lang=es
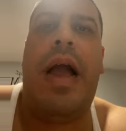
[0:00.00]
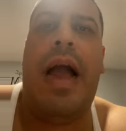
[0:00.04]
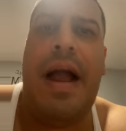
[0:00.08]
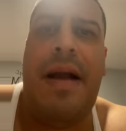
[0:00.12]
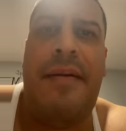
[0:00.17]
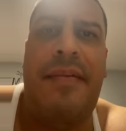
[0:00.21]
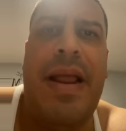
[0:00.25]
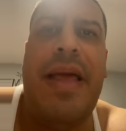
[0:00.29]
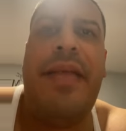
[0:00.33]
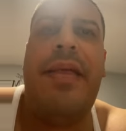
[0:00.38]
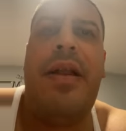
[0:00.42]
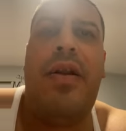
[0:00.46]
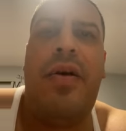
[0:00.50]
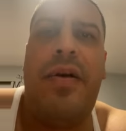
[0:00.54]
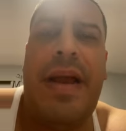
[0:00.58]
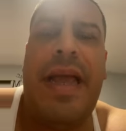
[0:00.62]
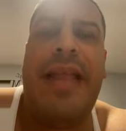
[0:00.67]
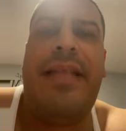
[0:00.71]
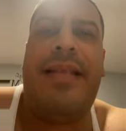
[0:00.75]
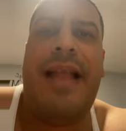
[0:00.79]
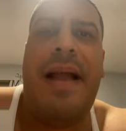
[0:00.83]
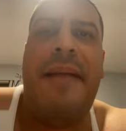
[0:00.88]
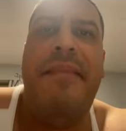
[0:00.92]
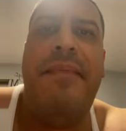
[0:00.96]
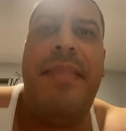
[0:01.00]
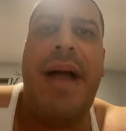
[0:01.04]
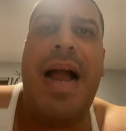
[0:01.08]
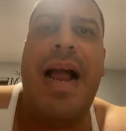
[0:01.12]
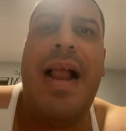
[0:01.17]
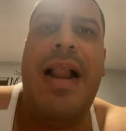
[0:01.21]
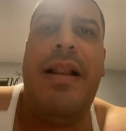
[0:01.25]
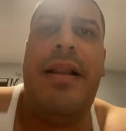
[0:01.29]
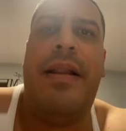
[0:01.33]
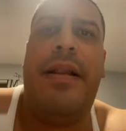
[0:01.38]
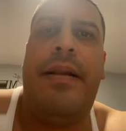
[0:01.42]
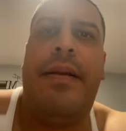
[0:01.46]
Hable de los que están
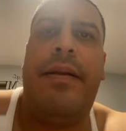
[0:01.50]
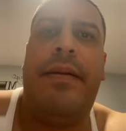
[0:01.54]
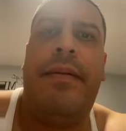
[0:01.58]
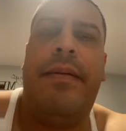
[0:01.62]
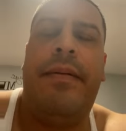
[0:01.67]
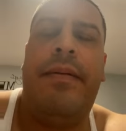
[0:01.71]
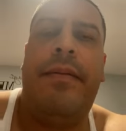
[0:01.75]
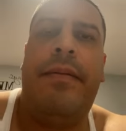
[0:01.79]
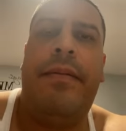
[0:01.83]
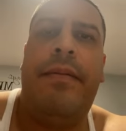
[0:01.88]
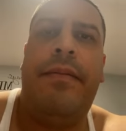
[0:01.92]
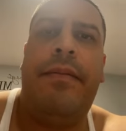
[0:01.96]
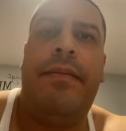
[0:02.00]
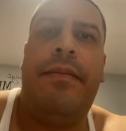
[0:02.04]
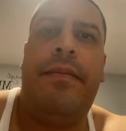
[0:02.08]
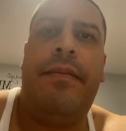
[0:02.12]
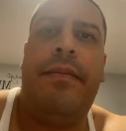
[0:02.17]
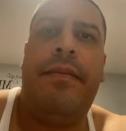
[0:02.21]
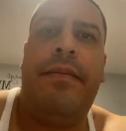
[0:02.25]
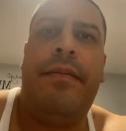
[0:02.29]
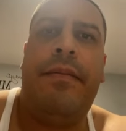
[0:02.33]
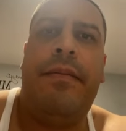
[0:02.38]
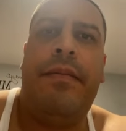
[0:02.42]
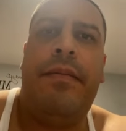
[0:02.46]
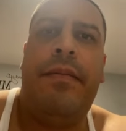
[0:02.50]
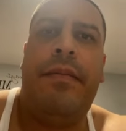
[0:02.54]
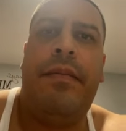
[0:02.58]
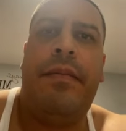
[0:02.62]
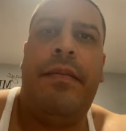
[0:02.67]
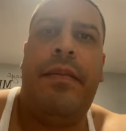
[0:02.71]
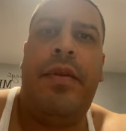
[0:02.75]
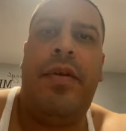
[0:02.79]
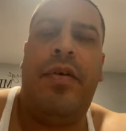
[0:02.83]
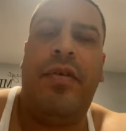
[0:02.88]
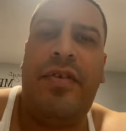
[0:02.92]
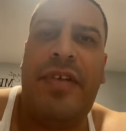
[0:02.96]
mal.
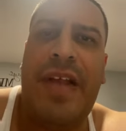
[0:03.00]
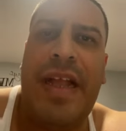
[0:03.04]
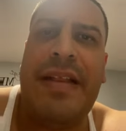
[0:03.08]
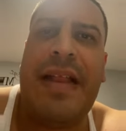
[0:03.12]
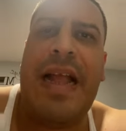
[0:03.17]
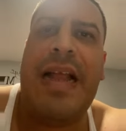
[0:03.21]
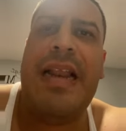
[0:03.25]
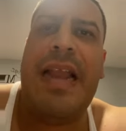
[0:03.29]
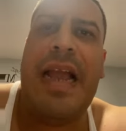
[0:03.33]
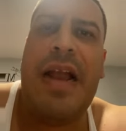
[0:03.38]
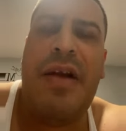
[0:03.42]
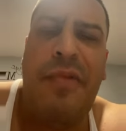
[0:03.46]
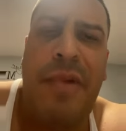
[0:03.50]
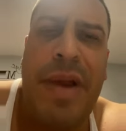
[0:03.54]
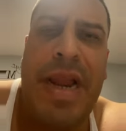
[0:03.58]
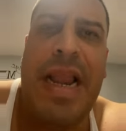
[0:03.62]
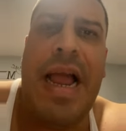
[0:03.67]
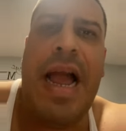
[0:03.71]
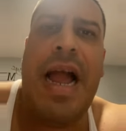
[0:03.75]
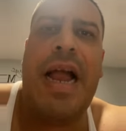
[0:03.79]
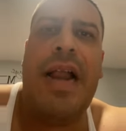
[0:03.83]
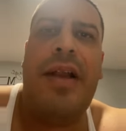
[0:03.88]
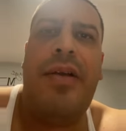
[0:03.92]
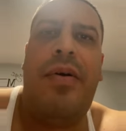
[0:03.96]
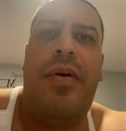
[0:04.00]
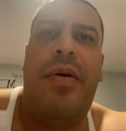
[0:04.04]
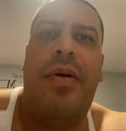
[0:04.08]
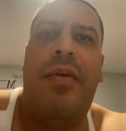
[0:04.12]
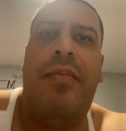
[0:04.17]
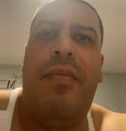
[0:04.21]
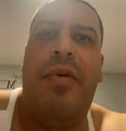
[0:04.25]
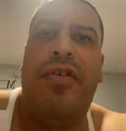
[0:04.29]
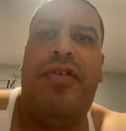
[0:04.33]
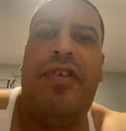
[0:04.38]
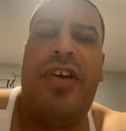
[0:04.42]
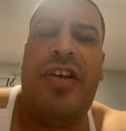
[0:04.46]
No sea tan largo
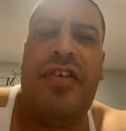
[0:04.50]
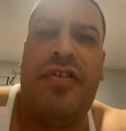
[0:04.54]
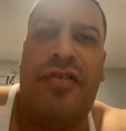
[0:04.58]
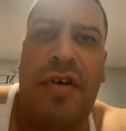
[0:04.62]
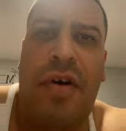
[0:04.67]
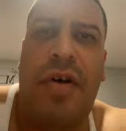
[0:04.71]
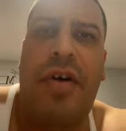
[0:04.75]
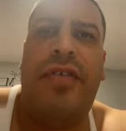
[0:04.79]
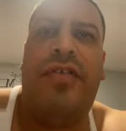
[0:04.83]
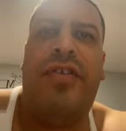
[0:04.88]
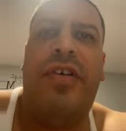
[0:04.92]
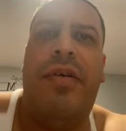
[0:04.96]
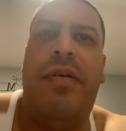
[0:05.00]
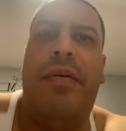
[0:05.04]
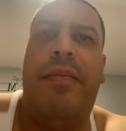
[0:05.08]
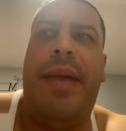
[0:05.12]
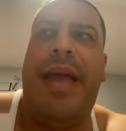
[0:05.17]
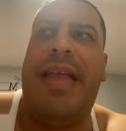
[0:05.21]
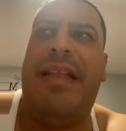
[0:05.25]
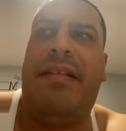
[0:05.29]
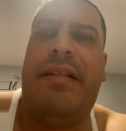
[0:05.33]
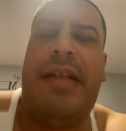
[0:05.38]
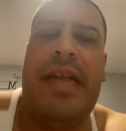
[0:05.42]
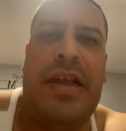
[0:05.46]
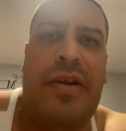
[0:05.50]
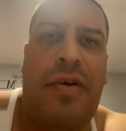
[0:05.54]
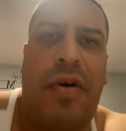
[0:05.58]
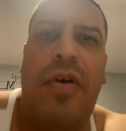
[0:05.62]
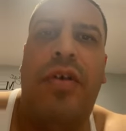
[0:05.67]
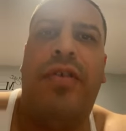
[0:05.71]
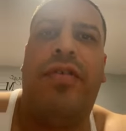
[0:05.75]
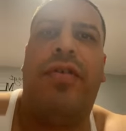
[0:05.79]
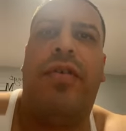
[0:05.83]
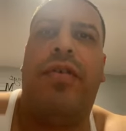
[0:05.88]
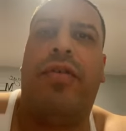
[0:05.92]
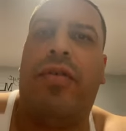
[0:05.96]
y bochinchoso y
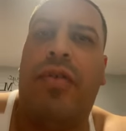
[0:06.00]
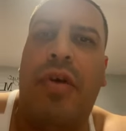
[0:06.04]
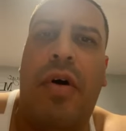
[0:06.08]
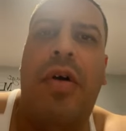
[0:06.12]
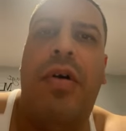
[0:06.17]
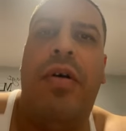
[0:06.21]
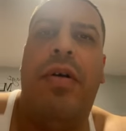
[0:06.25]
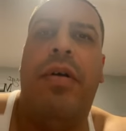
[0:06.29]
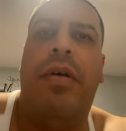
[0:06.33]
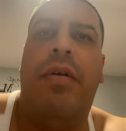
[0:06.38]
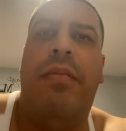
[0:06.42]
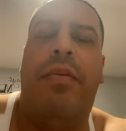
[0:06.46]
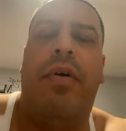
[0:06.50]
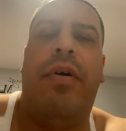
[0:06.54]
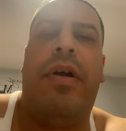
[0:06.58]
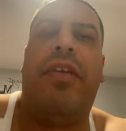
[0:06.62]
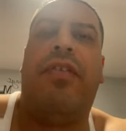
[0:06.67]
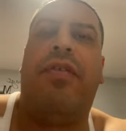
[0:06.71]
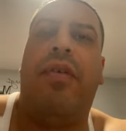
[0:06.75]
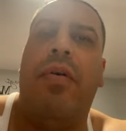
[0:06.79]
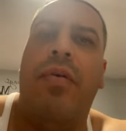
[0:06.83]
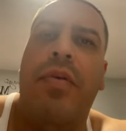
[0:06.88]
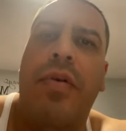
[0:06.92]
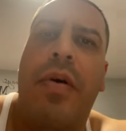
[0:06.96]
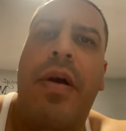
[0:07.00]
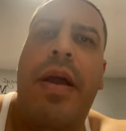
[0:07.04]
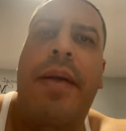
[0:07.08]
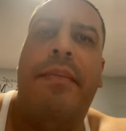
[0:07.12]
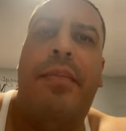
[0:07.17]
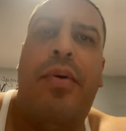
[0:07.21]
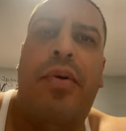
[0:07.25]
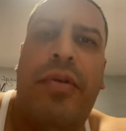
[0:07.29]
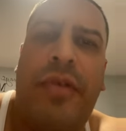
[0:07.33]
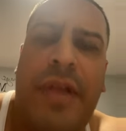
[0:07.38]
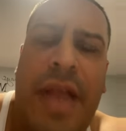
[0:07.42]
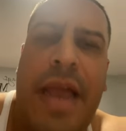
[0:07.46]
mentiroso todos, porque son unos
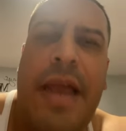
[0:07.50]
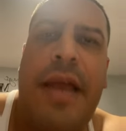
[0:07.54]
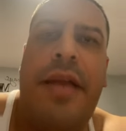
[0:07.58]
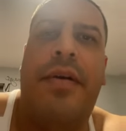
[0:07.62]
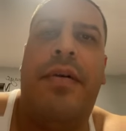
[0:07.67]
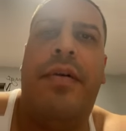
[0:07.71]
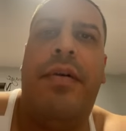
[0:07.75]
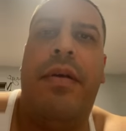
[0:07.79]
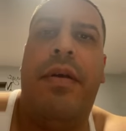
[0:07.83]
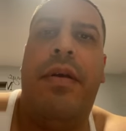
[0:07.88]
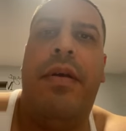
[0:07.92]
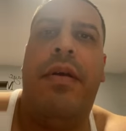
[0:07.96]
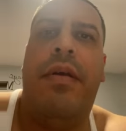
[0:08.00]
embusteros.